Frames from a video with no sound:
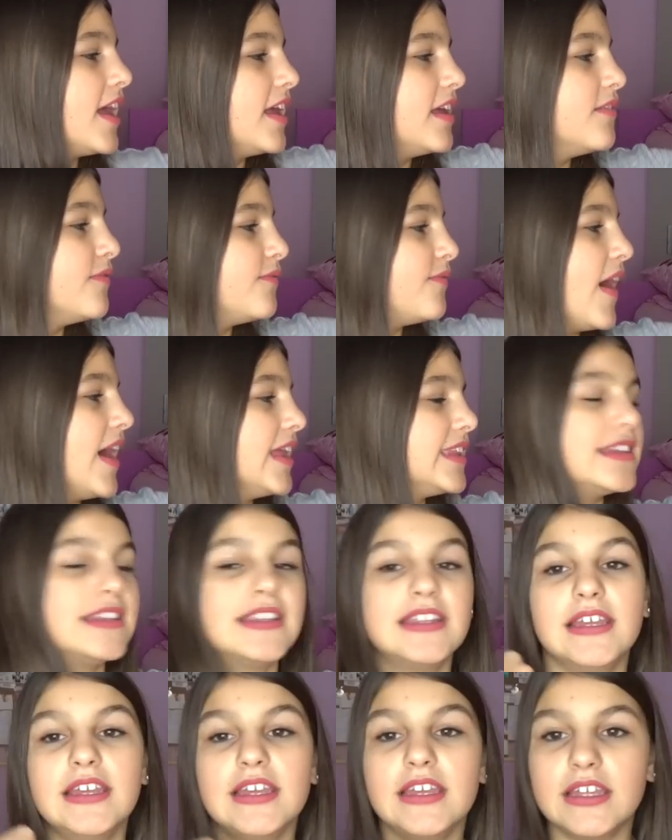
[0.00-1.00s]

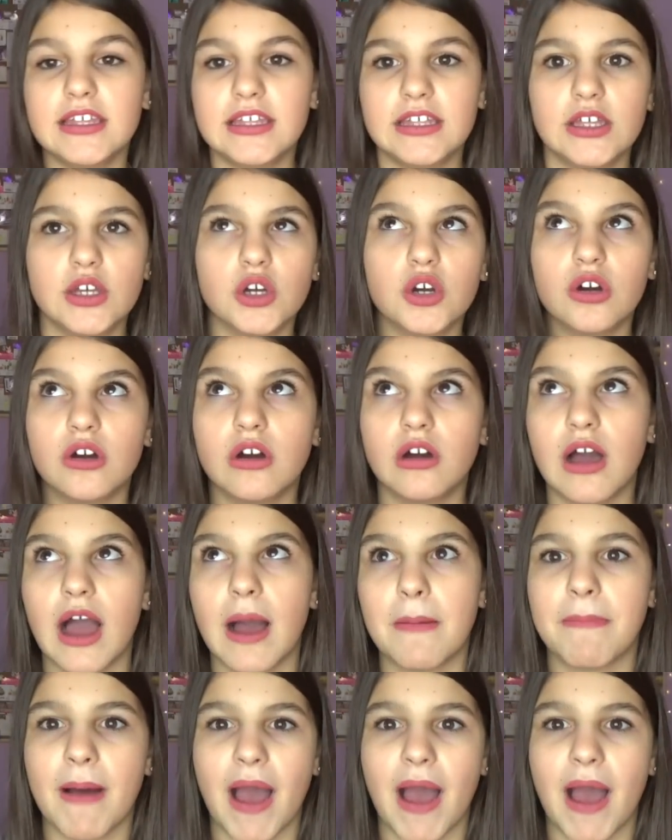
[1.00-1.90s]
infatti io a